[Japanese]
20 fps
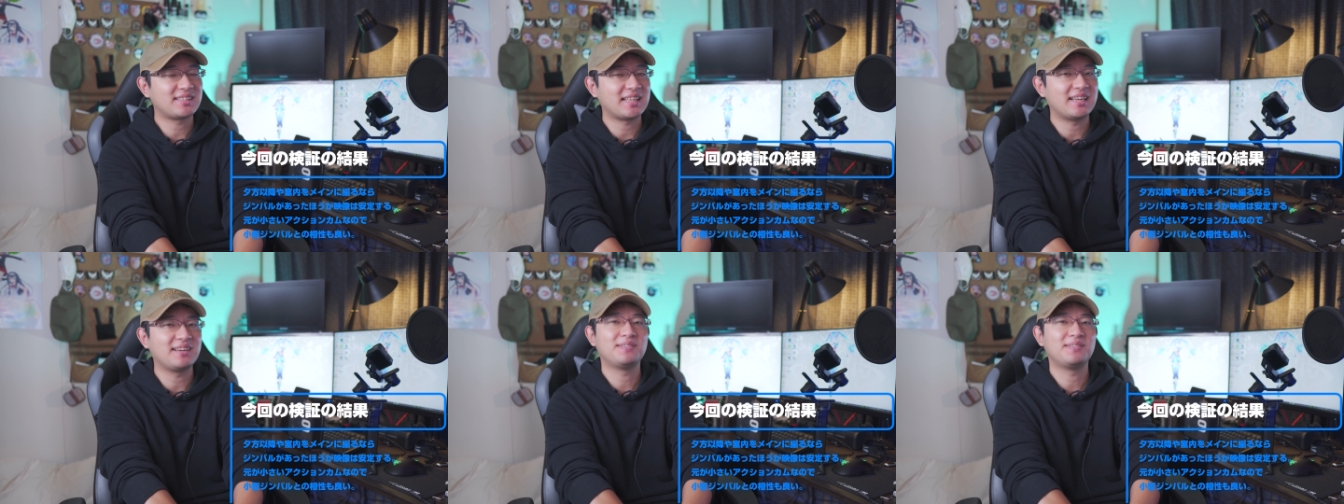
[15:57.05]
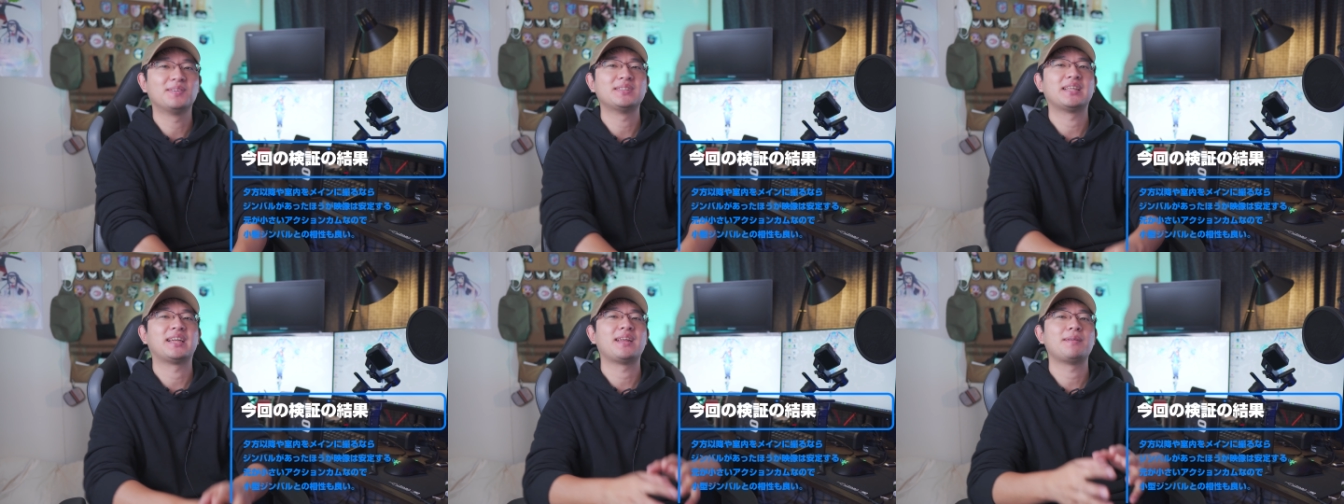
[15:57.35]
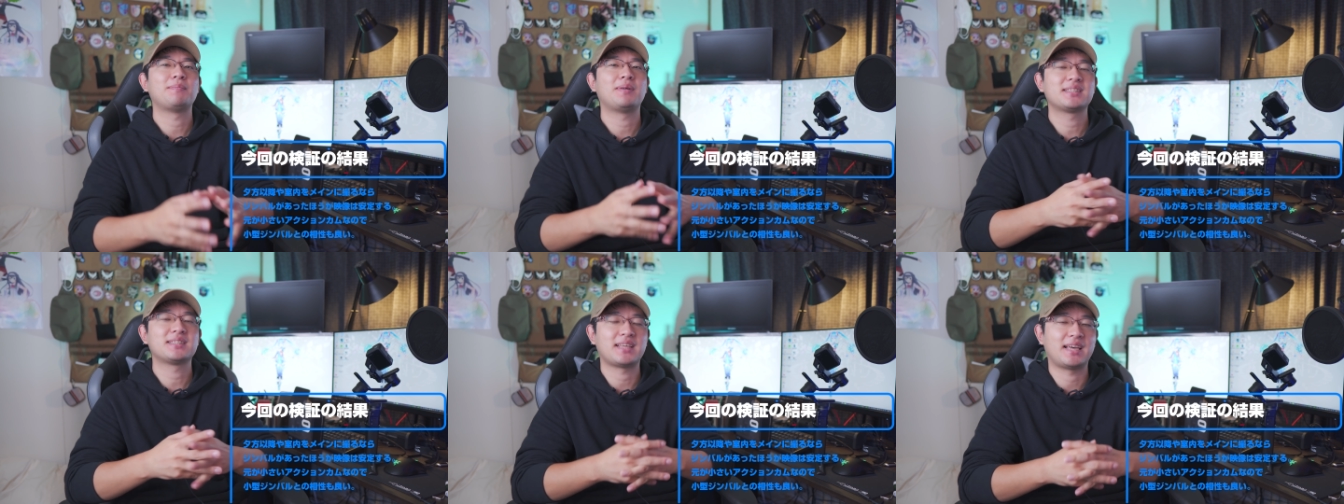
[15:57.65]
参考にな
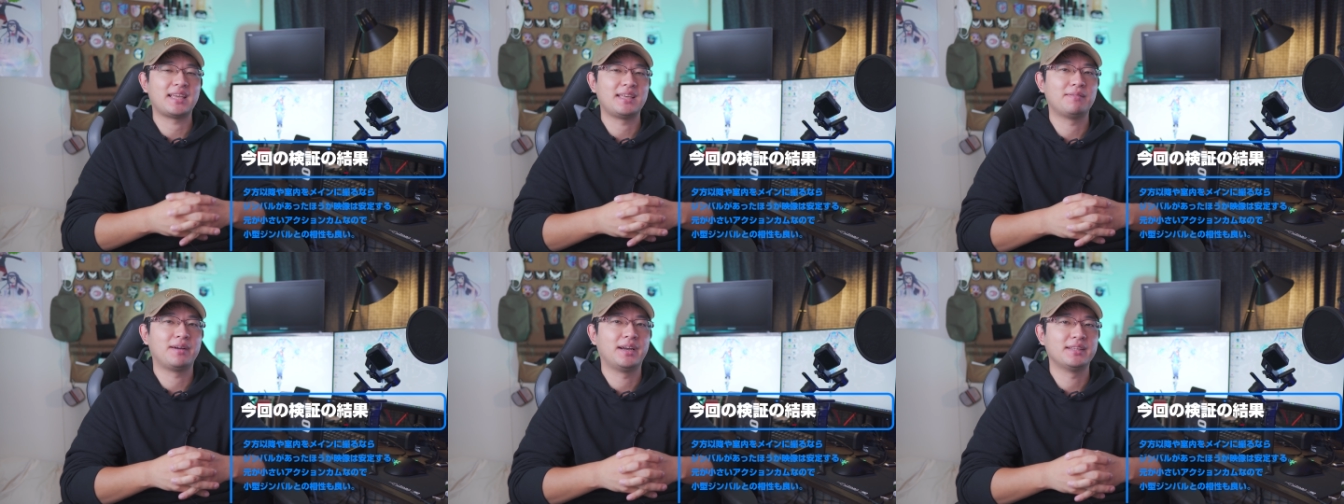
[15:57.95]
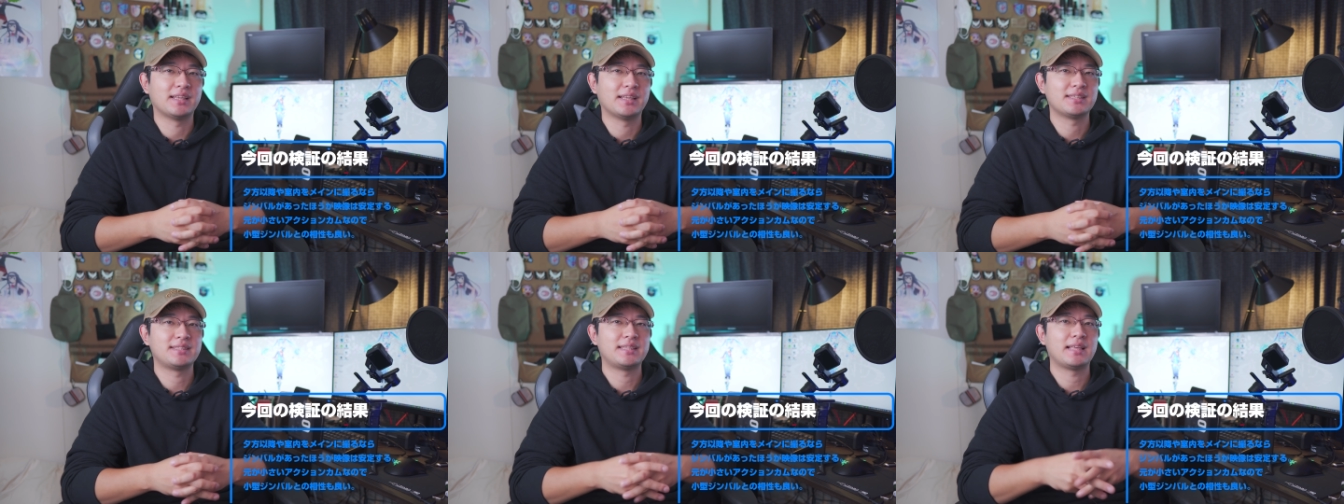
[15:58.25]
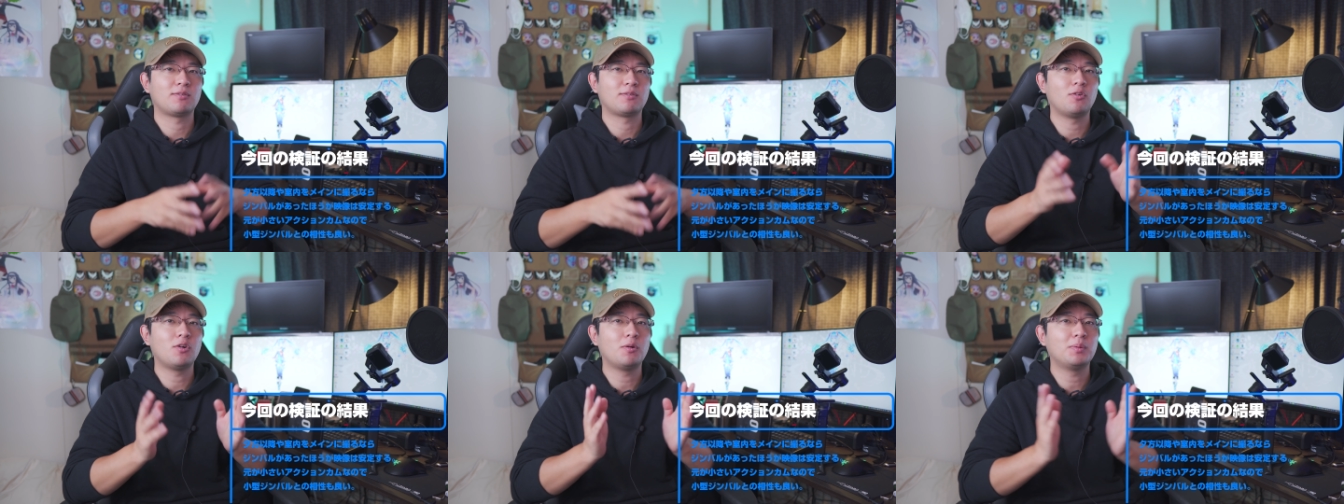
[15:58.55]
れば幸いです。
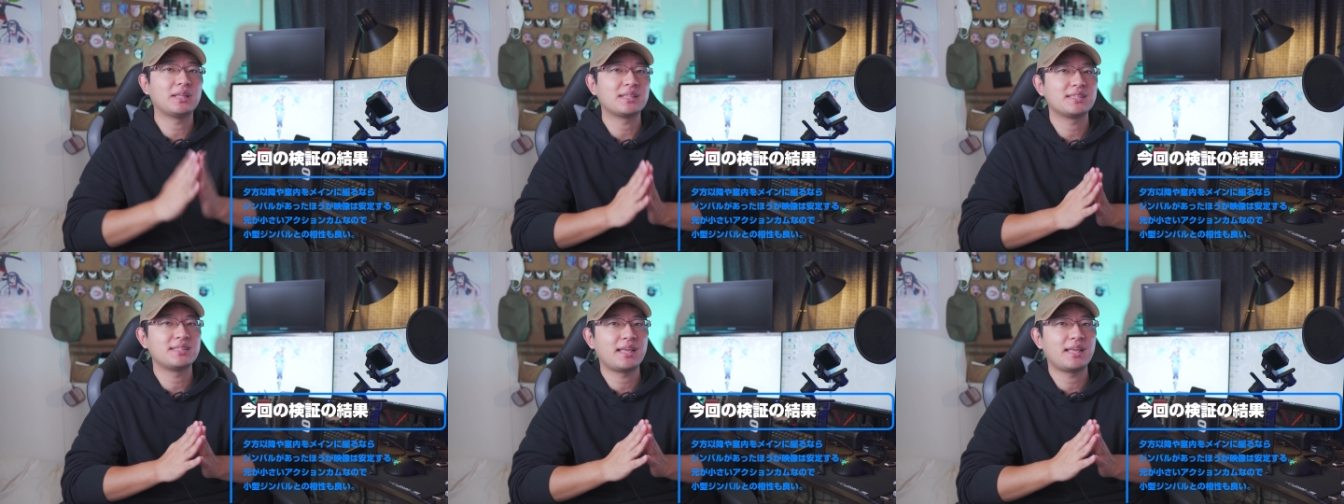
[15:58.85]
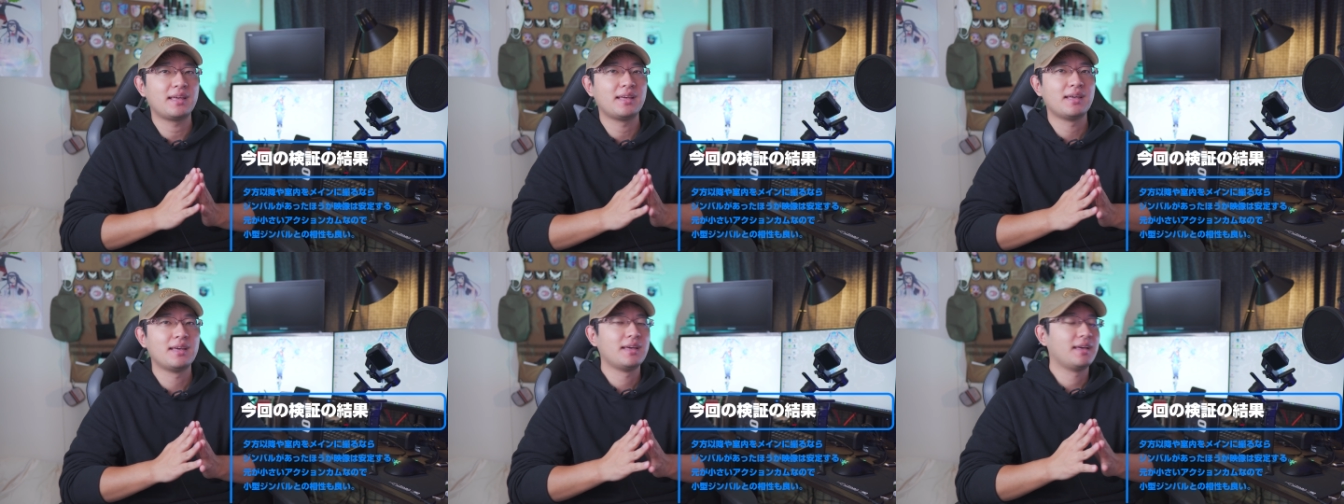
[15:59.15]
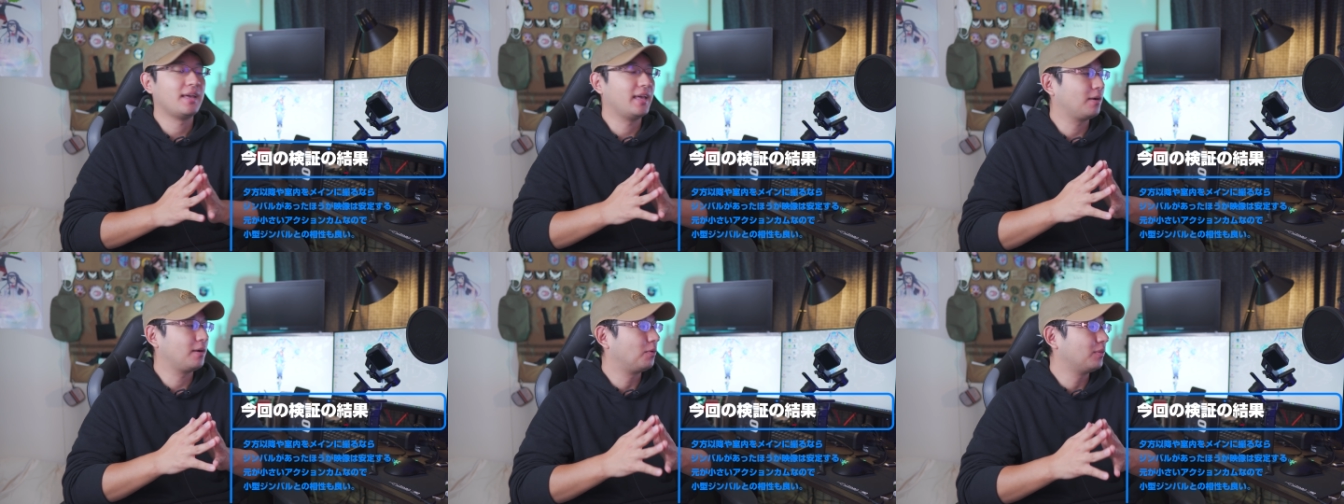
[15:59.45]
で、今後もですね、
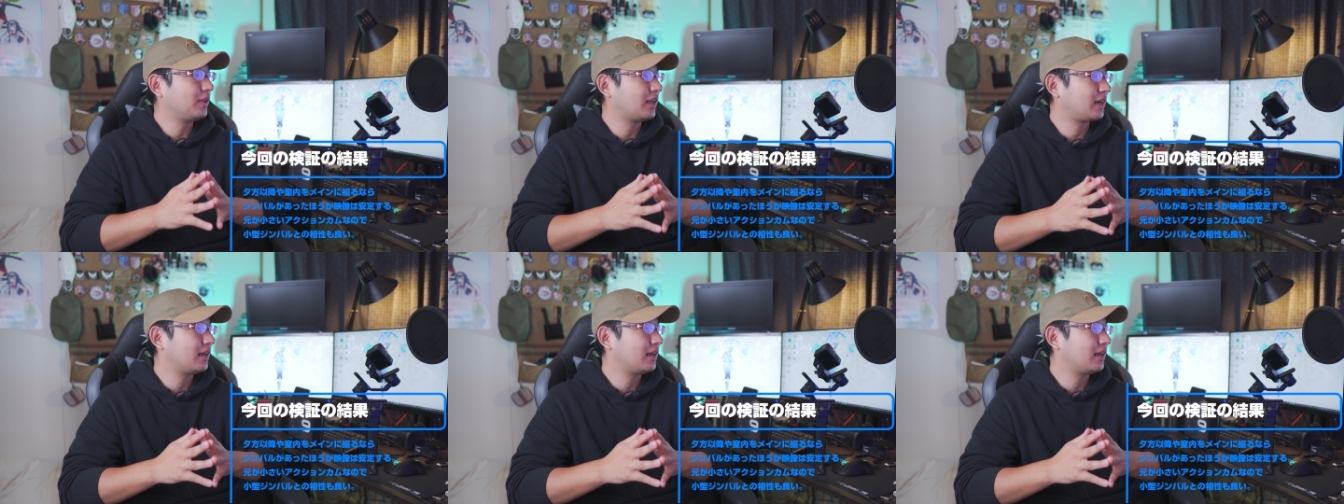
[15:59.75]
えー、こんな